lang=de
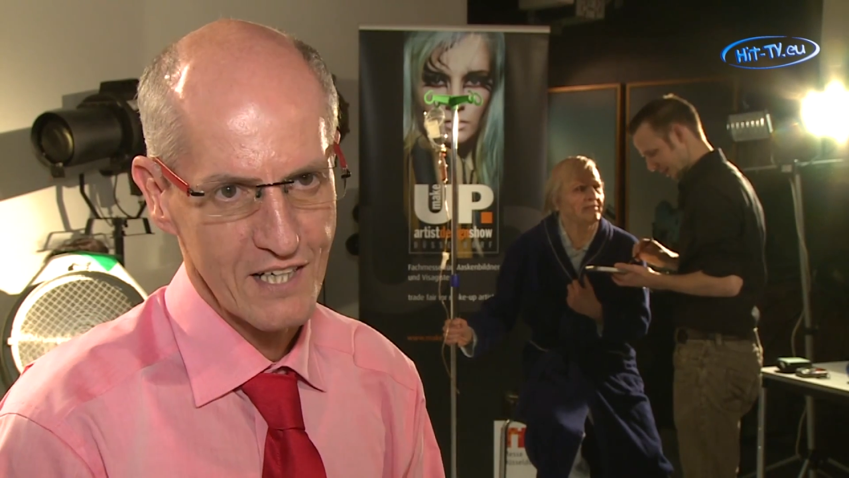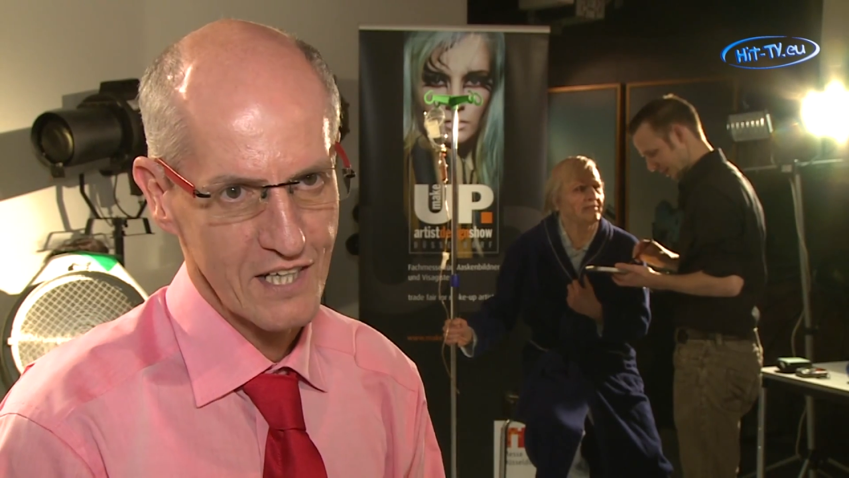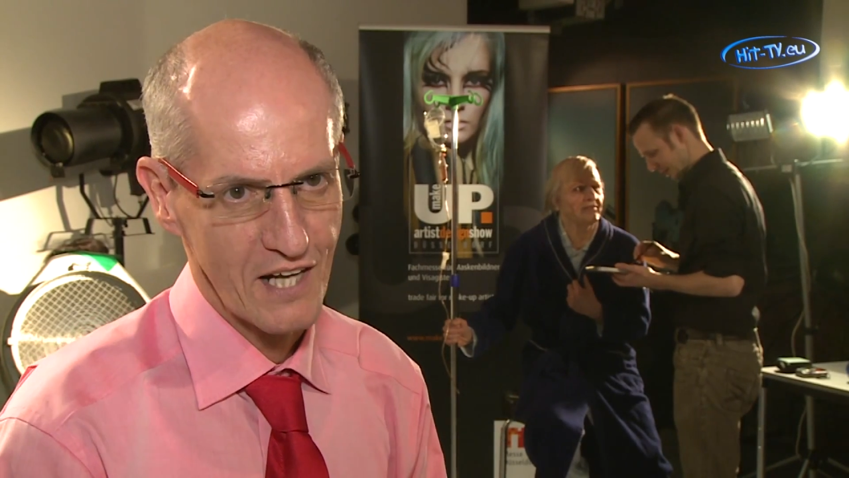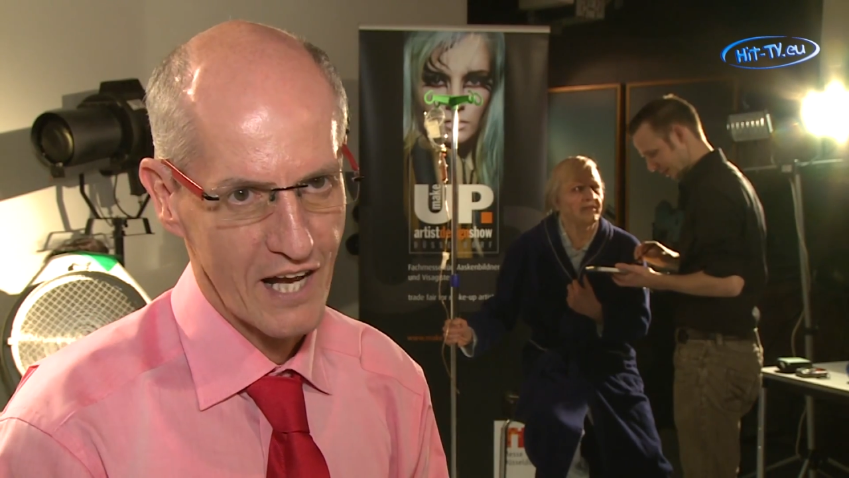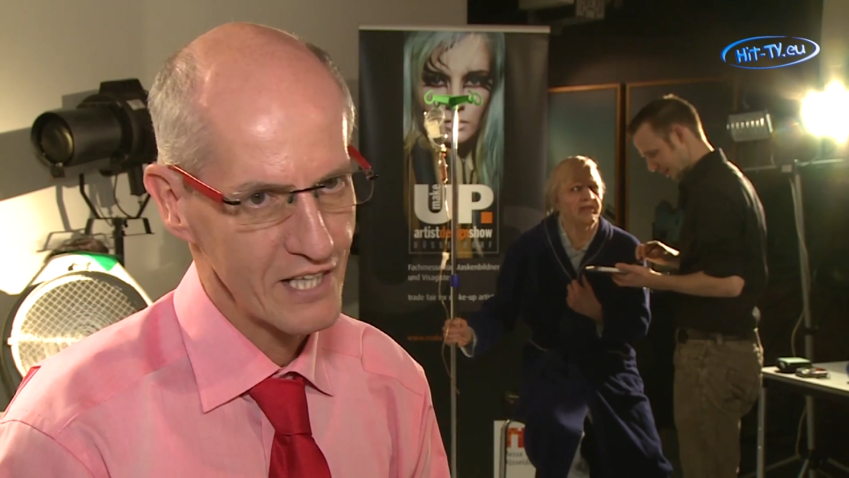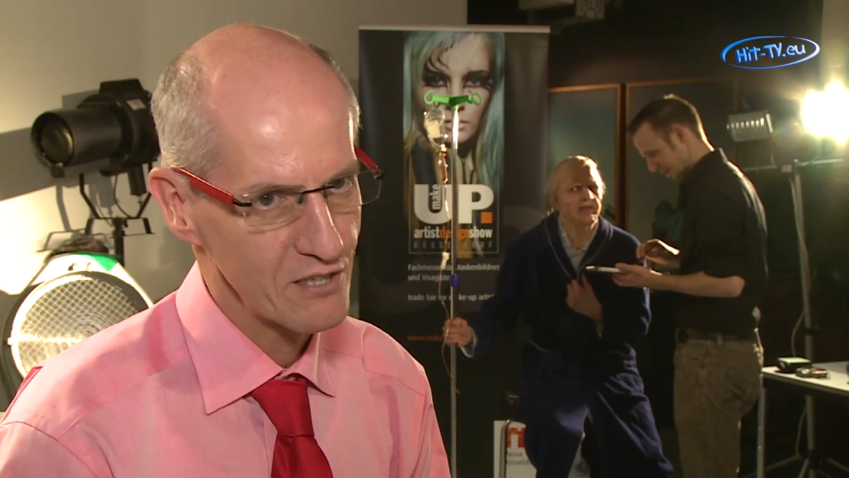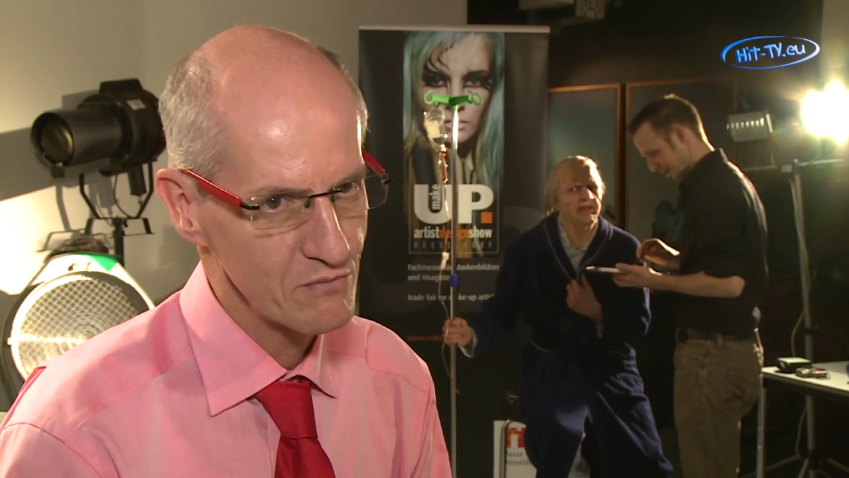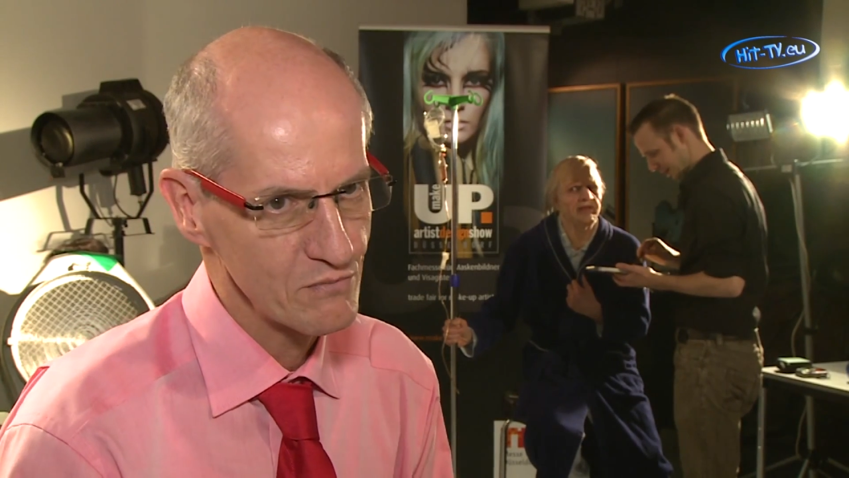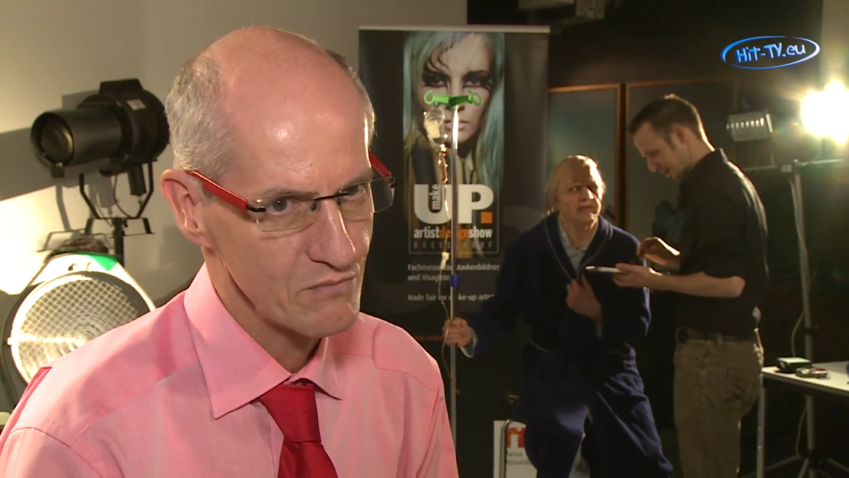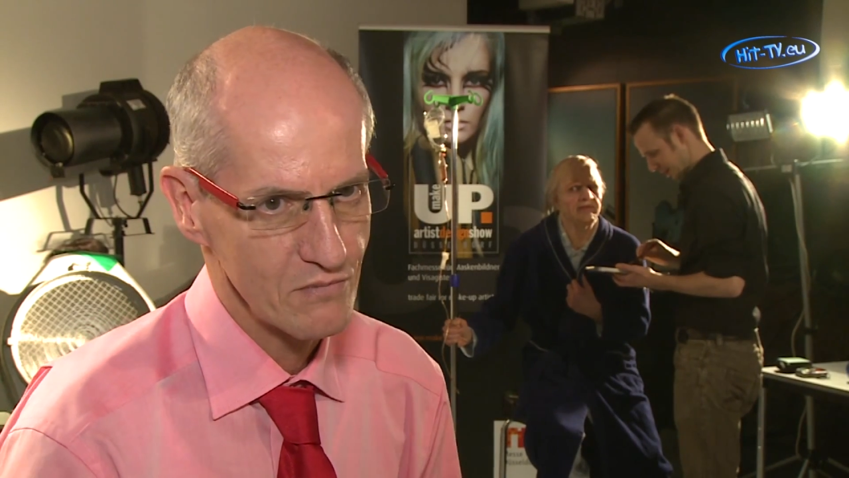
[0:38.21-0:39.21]
an
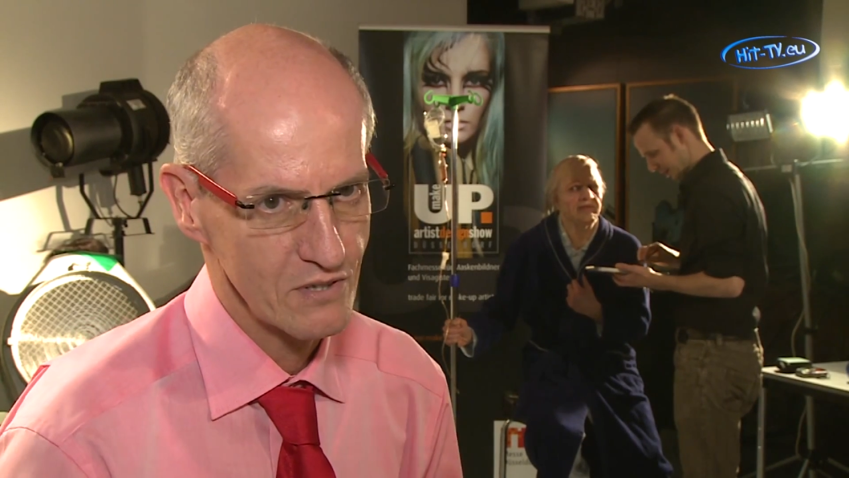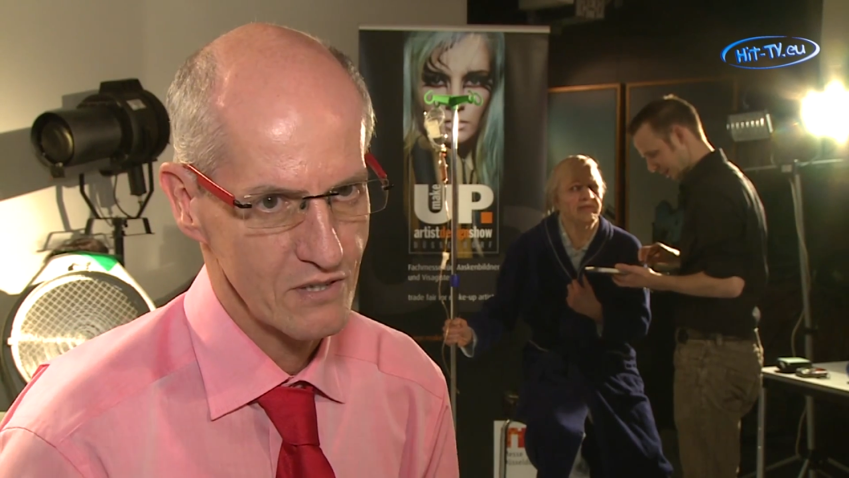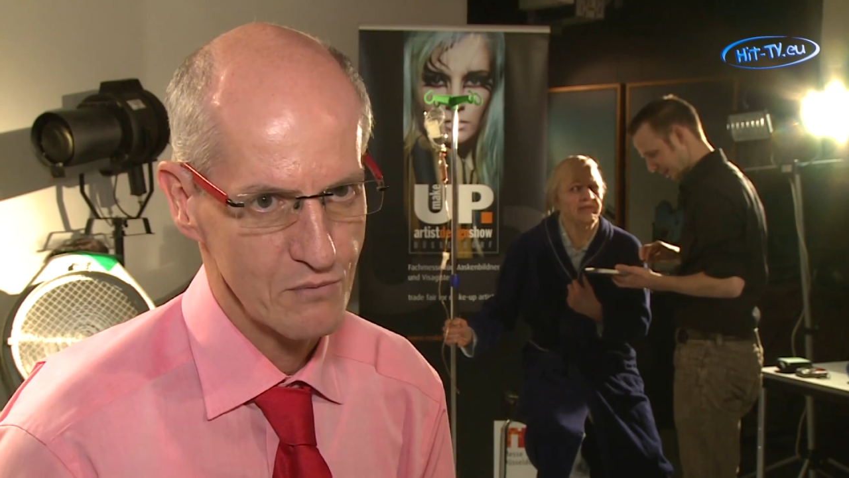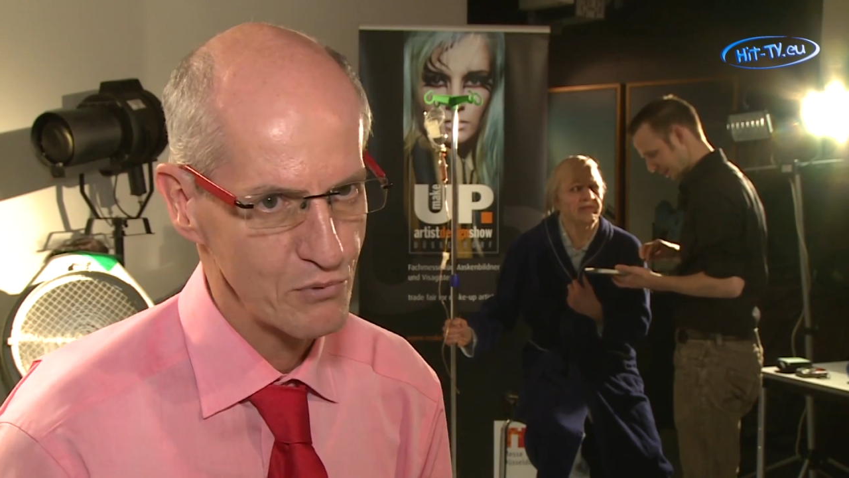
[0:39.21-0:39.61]
einem äh,